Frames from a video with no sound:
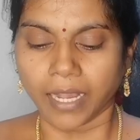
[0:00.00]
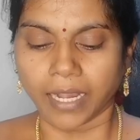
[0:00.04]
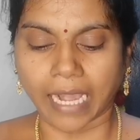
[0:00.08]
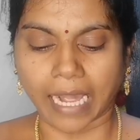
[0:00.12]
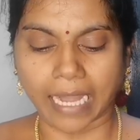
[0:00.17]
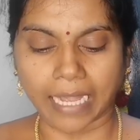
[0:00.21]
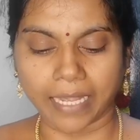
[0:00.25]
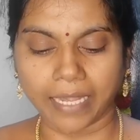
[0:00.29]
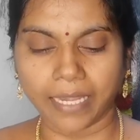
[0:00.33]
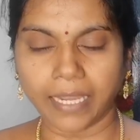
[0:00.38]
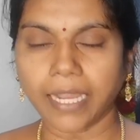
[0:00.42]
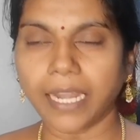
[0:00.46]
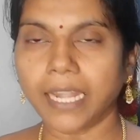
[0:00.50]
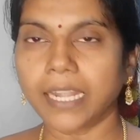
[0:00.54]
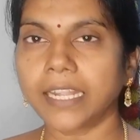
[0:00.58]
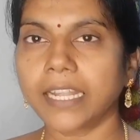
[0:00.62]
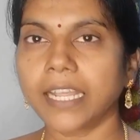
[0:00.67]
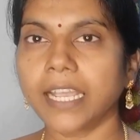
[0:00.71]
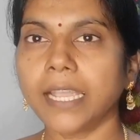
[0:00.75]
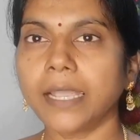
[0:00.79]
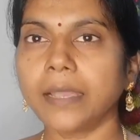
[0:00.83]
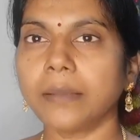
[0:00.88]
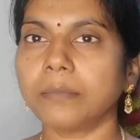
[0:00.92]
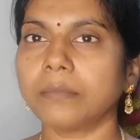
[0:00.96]
కర్రీ
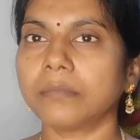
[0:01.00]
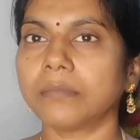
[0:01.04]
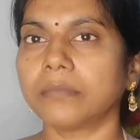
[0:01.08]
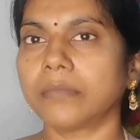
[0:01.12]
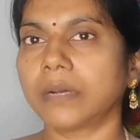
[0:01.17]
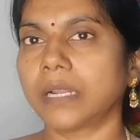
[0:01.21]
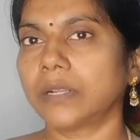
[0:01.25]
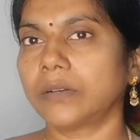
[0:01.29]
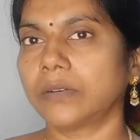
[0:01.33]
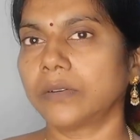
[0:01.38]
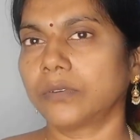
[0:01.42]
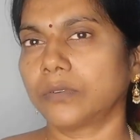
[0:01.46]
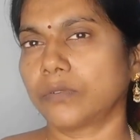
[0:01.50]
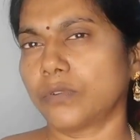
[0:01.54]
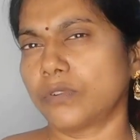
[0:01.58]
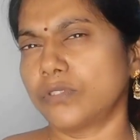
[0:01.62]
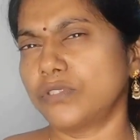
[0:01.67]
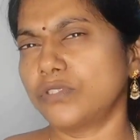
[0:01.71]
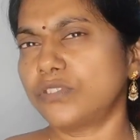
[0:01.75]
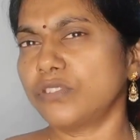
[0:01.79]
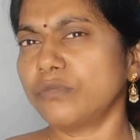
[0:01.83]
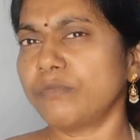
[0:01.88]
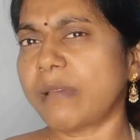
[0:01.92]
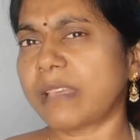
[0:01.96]
అంటే మనం
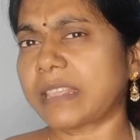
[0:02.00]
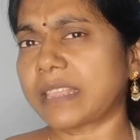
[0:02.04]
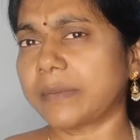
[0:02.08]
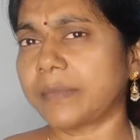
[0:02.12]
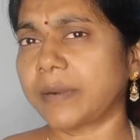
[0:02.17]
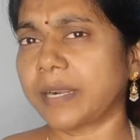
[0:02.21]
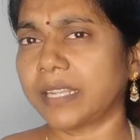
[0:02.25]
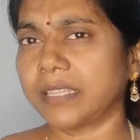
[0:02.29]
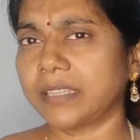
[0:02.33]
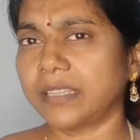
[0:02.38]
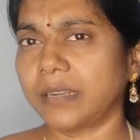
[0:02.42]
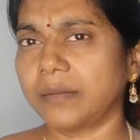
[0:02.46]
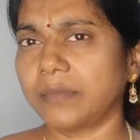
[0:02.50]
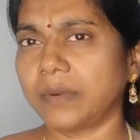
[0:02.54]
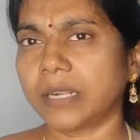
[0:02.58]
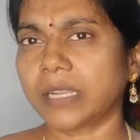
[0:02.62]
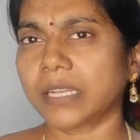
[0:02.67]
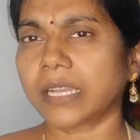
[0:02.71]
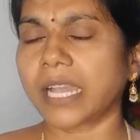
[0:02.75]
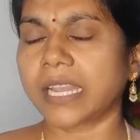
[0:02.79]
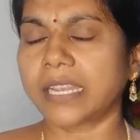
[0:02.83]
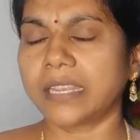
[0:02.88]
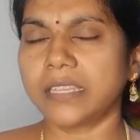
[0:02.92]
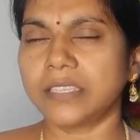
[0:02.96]
కొంచెం మెత్తబడద్దు అనమాట
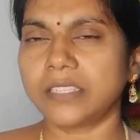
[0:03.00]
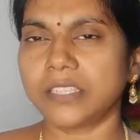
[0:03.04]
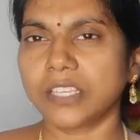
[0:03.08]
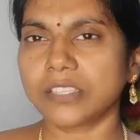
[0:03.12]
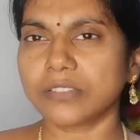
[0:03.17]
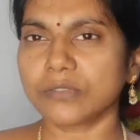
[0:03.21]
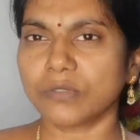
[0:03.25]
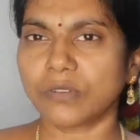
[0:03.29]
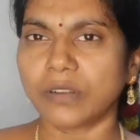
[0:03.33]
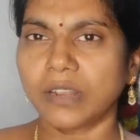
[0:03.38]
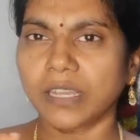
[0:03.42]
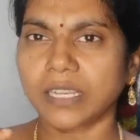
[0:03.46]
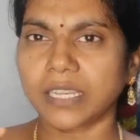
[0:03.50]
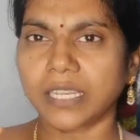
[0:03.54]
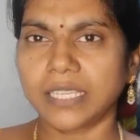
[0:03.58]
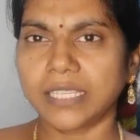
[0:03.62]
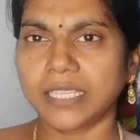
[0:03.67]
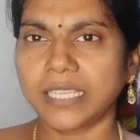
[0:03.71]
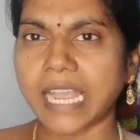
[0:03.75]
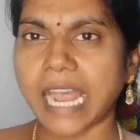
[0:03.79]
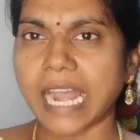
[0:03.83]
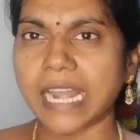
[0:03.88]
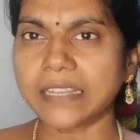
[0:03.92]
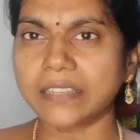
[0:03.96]
కర్రీ చేసుకున్నాక
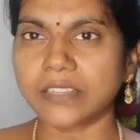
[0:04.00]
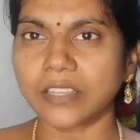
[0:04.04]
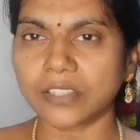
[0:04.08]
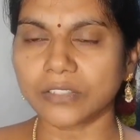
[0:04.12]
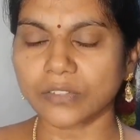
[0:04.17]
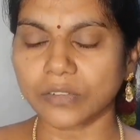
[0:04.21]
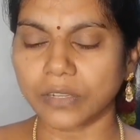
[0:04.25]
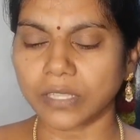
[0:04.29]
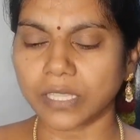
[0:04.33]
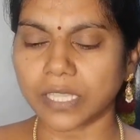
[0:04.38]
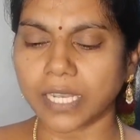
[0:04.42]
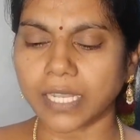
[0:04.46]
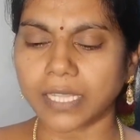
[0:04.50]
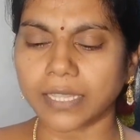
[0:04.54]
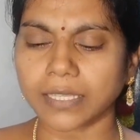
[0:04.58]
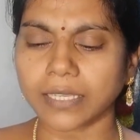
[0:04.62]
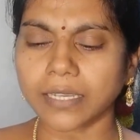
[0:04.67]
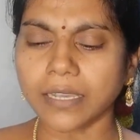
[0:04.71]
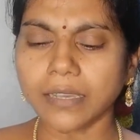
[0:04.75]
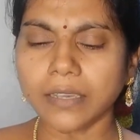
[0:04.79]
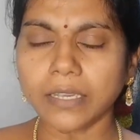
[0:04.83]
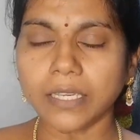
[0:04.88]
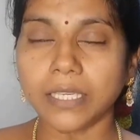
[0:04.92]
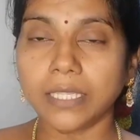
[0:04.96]
ఇది యాడ్ చేసుకున్న
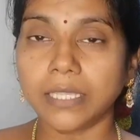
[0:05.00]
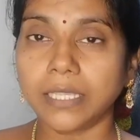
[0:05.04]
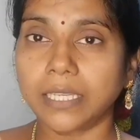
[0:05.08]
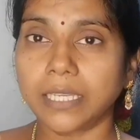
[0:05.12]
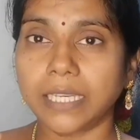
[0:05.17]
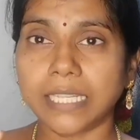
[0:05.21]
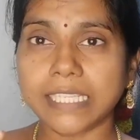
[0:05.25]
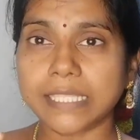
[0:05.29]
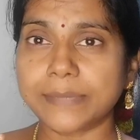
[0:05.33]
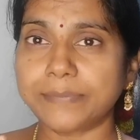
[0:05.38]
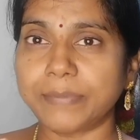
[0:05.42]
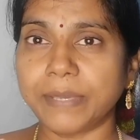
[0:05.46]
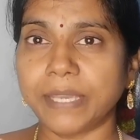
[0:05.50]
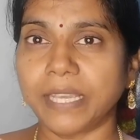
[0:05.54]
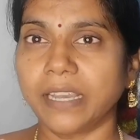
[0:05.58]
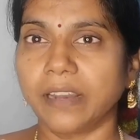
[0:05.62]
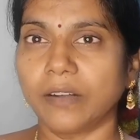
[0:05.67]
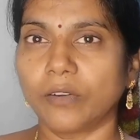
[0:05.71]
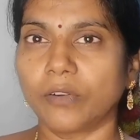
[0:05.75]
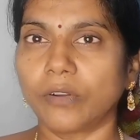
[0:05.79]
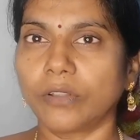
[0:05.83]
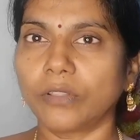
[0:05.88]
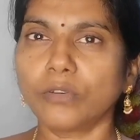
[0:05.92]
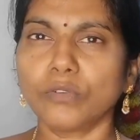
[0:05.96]
తర్వాత ఇది క్రిస్పీగా
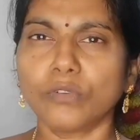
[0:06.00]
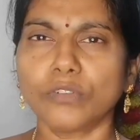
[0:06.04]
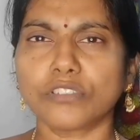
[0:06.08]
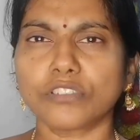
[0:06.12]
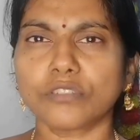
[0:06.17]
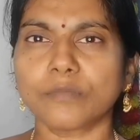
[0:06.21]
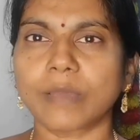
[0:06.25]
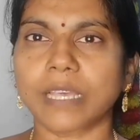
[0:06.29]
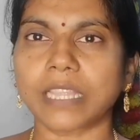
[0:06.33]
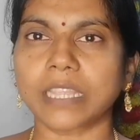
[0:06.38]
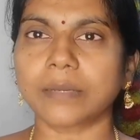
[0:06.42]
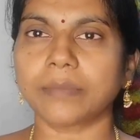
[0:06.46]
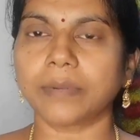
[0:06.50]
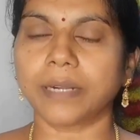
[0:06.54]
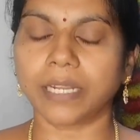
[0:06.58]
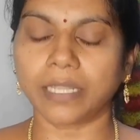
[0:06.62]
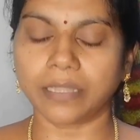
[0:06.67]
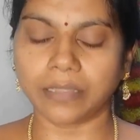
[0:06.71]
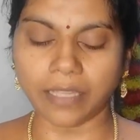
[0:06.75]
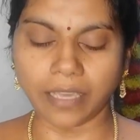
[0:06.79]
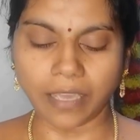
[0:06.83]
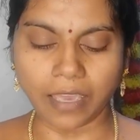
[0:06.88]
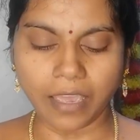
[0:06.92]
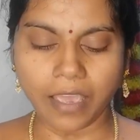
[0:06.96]
ఉండదు కొంచెం
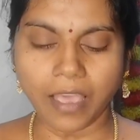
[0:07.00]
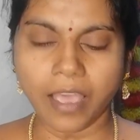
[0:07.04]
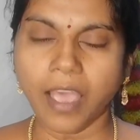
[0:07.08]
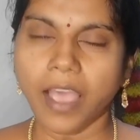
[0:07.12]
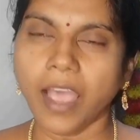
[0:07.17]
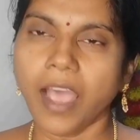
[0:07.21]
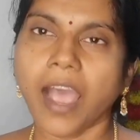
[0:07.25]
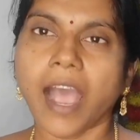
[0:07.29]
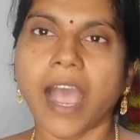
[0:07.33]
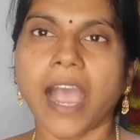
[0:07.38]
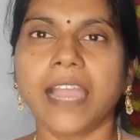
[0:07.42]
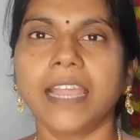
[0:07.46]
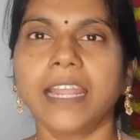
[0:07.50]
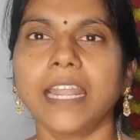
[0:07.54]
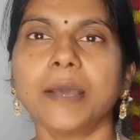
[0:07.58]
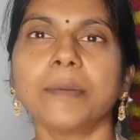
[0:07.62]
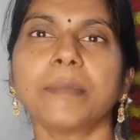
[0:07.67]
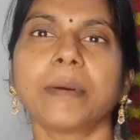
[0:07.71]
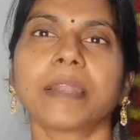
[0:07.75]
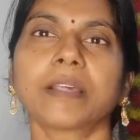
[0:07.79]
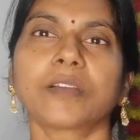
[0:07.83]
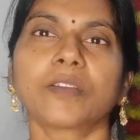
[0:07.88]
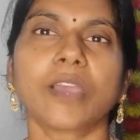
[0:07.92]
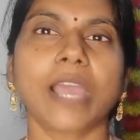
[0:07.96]
మెత్తబడద్ది అయినా
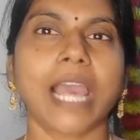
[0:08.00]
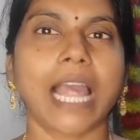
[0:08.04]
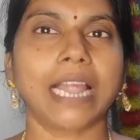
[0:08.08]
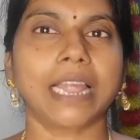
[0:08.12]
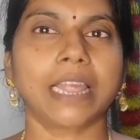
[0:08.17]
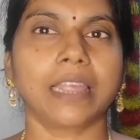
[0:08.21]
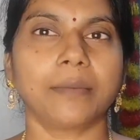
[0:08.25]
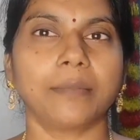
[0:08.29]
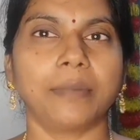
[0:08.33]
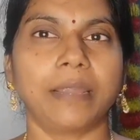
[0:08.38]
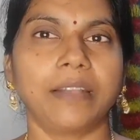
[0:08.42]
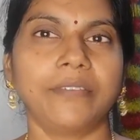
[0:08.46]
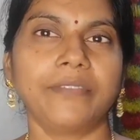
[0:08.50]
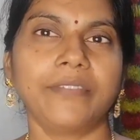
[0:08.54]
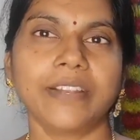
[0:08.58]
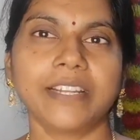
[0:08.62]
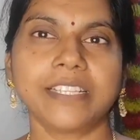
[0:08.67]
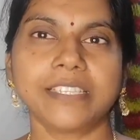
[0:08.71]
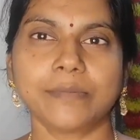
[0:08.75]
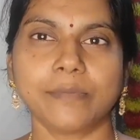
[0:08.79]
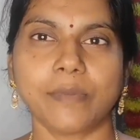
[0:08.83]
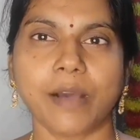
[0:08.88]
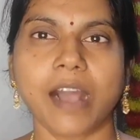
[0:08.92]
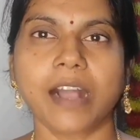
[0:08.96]
మనకు హెల్త్
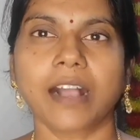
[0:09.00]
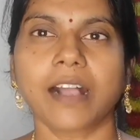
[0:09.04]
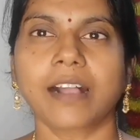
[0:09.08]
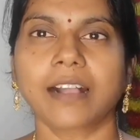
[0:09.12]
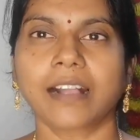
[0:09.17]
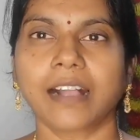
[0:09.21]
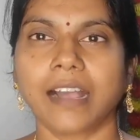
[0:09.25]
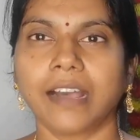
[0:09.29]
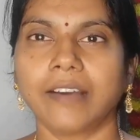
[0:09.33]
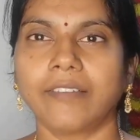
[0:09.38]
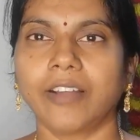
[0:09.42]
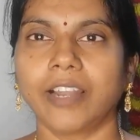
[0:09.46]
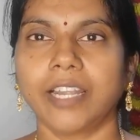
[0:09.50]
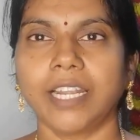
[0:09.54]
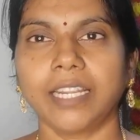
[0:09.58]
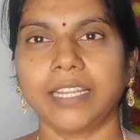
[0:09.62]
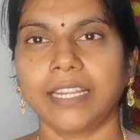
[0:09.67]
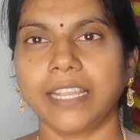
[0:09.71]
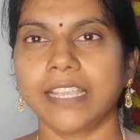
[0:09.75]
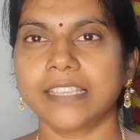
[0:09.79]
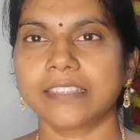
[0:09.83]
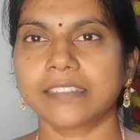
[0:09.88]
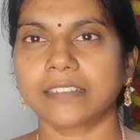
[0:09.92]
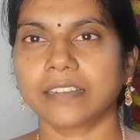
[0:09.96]
బెనిఫిట్స్ బాగా కావాలి
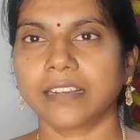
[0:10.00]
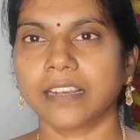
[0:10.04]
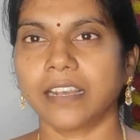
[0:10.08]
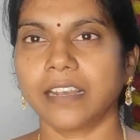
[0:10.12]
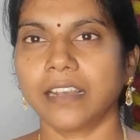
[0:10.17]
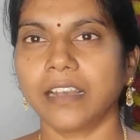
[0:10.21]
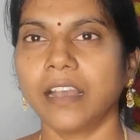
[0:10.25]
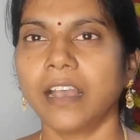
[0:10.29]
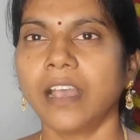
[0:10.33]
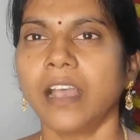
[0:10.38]
టేస్ట్గా